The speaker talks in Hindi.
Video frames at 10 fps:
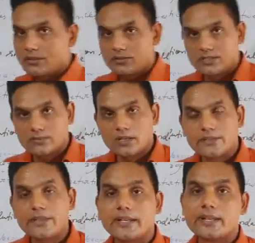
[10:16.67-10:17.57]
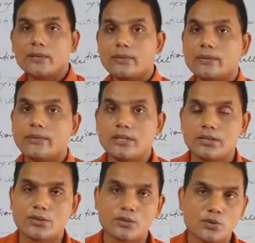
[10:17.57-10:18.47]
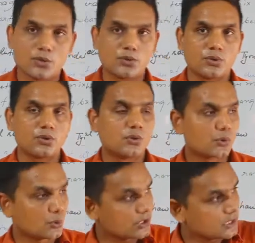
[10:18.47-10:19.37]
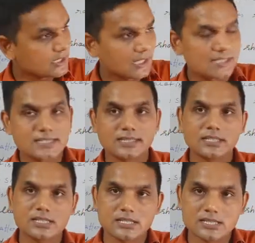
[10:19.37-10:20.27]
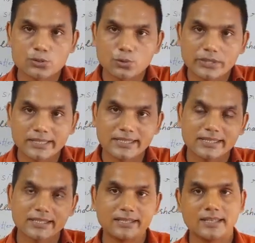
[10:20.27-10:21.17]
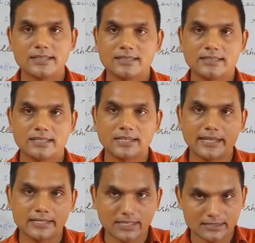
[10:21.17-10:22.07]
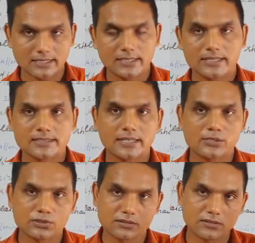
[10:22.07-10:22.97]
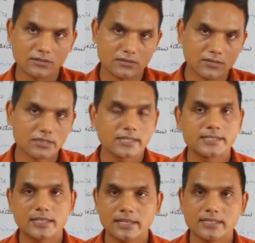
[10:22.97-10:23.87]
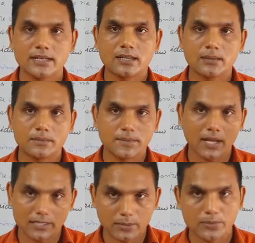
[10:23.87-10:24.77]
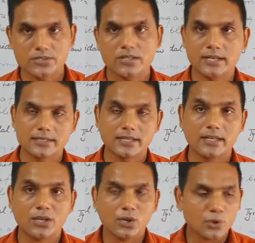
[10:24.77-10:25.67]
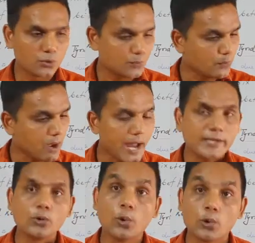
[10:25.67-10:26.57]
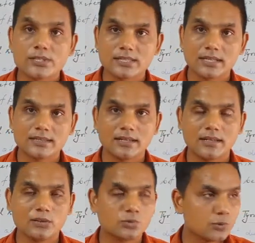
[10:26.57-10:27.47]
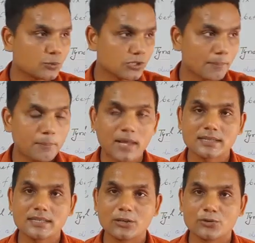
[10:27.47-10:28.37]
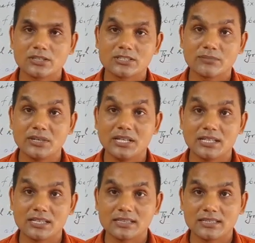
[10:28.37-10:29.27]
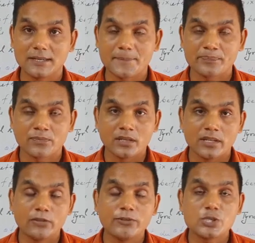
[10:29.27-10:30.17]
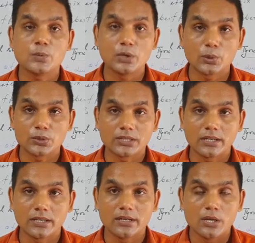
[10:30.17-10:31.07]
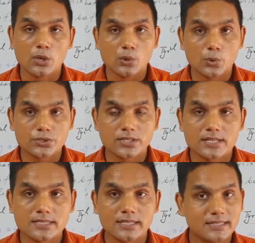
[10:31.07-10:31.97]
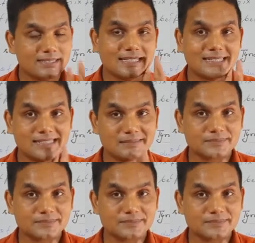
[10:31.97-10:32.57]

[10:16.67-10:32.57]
जब अंधेरे कमरे में रोशनदान से सूर्य की किरणें आती हैं लाइट आता है चाहे सनलाइट आए या आर्टिफिशियल लाइट आए तो फाइन होल से आता है तो उसका पाथ क्या होता है चमकीला दिखता है यानी विजुअल होता है उस तरह से जैसे